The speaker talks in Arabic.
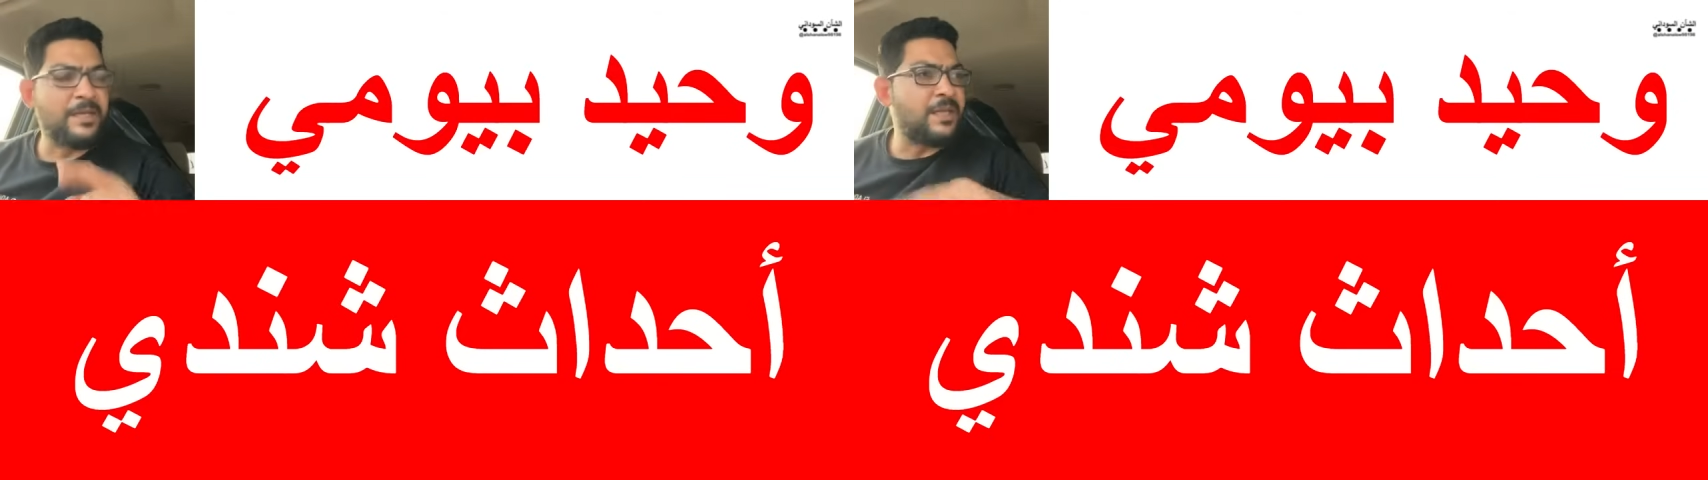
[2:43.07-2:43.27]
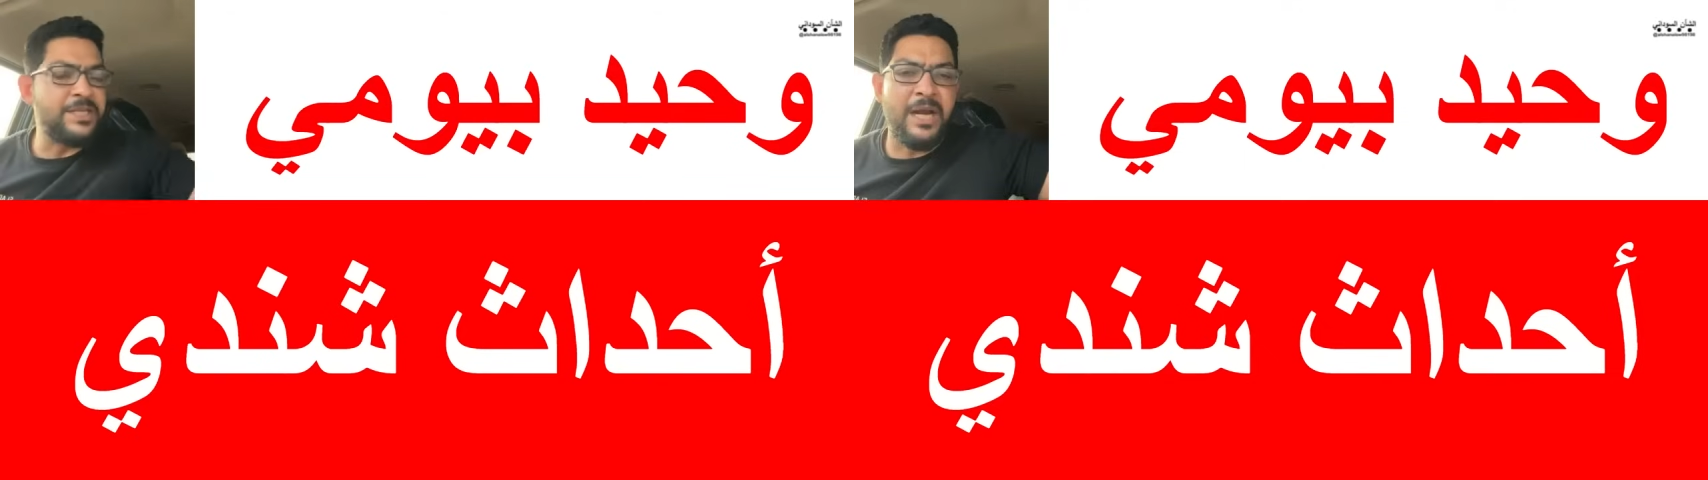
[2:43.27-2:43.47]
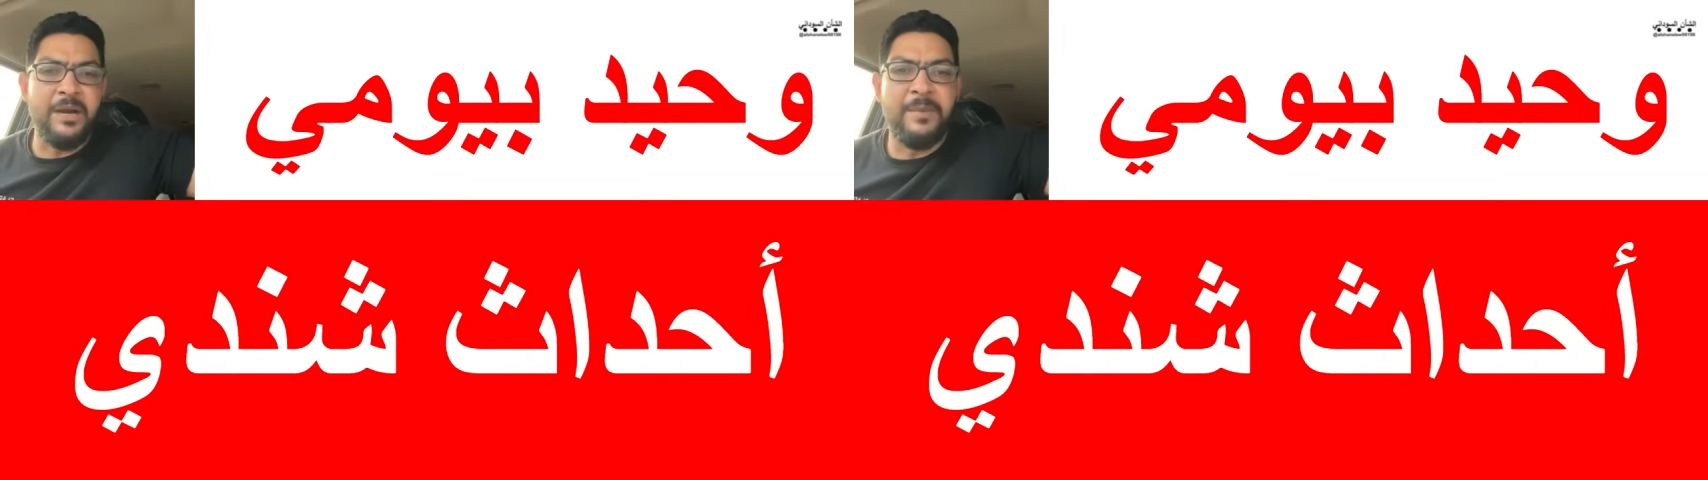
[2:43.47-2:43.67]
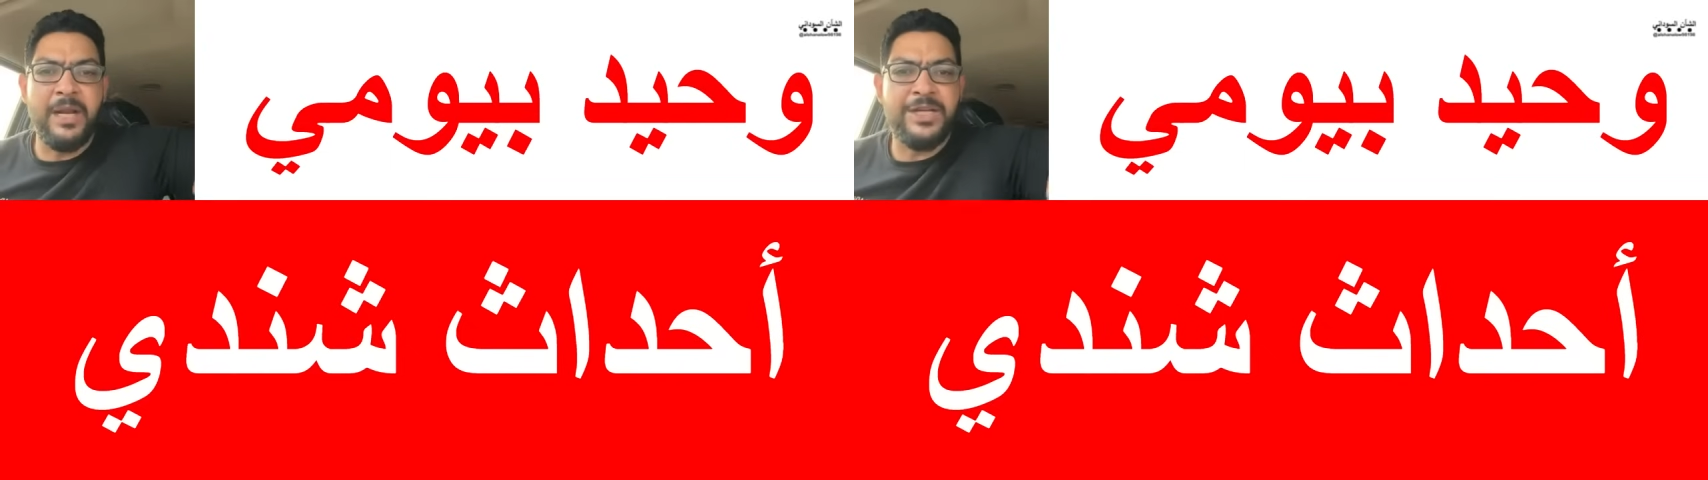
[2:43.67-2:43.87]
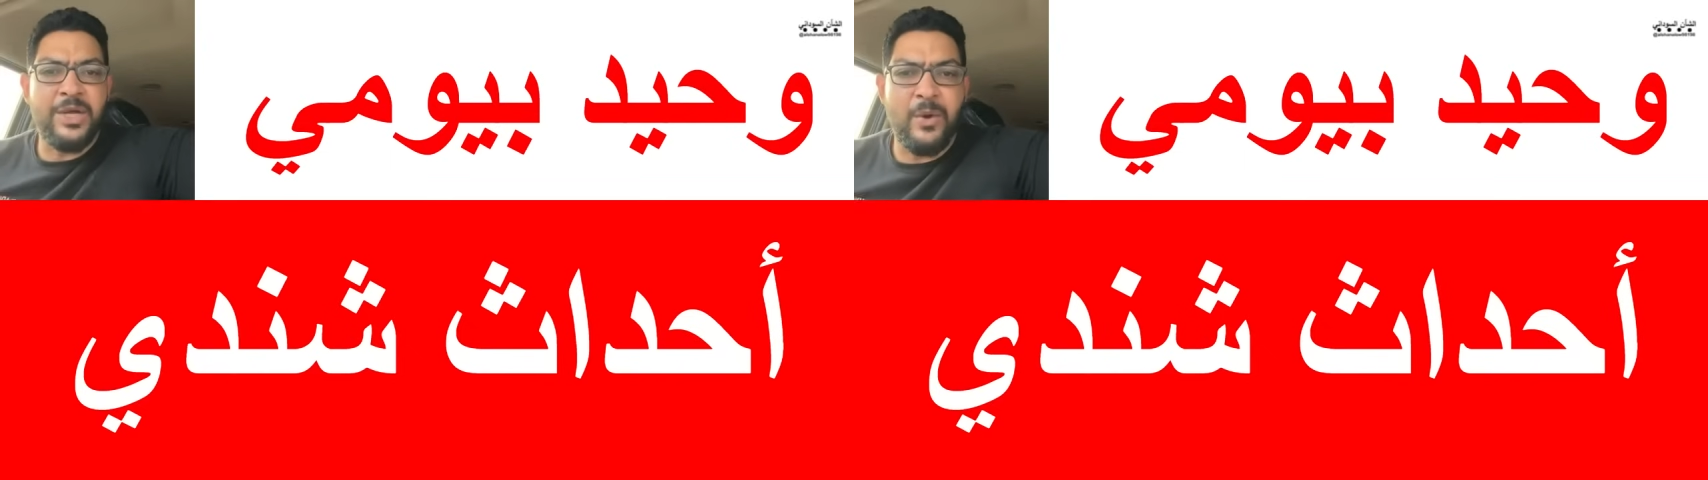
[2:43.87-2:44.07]
تنتظر
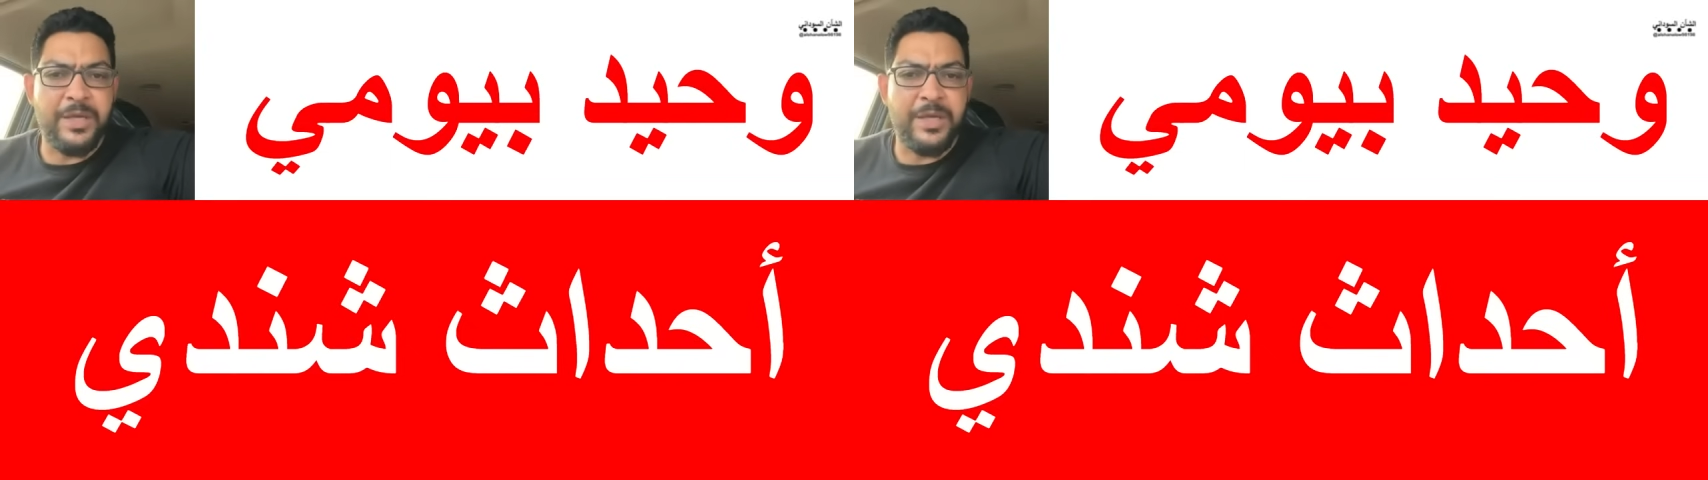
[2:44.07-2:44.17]
الميليشيا